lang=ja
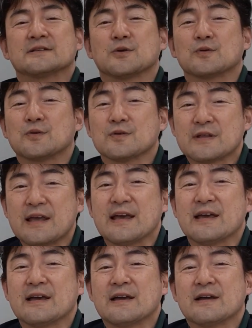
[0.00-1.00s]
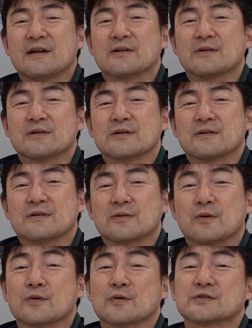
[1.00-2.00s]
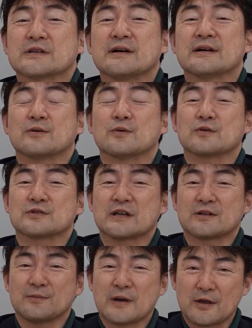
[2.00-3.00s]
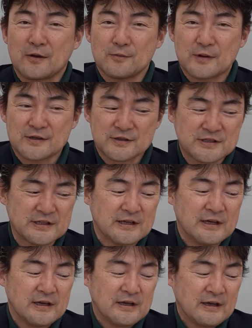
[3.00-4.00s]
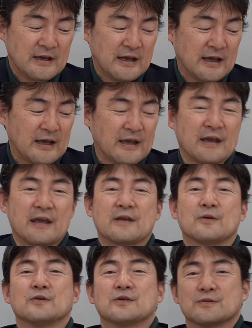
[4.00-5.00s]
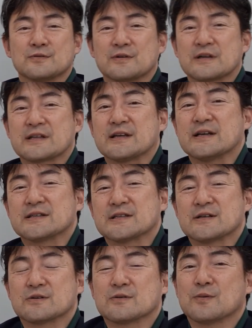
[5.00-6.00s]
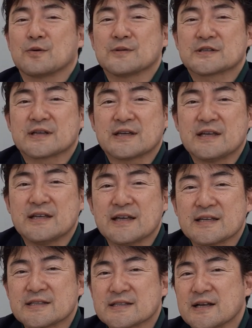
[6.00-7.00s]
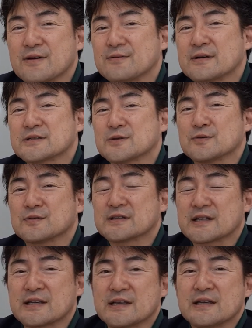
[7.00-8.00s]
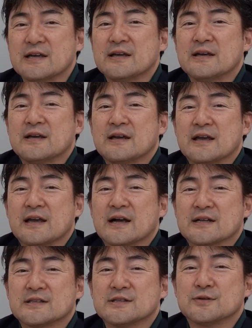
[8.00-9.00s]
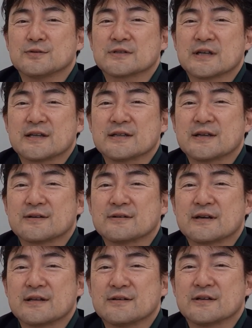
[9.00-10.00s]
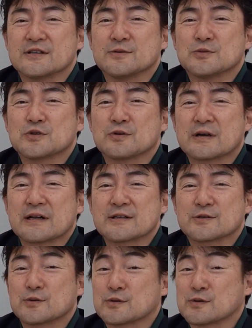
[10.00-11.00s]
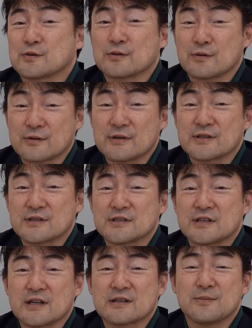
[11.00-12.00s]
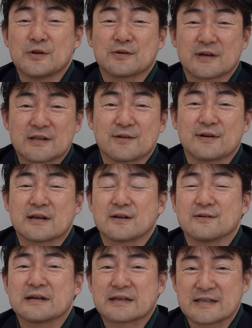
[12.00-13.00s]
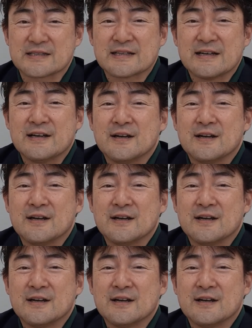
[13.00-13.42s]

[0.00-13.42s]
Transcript: そこで五郎さん五郎さんの迷いもあるし、えー、ご記憶の方いらっしゃると思いますが秀樹さんはその先83年くらいには事務所からそろそろ独立してやってみるかと言われるわけです。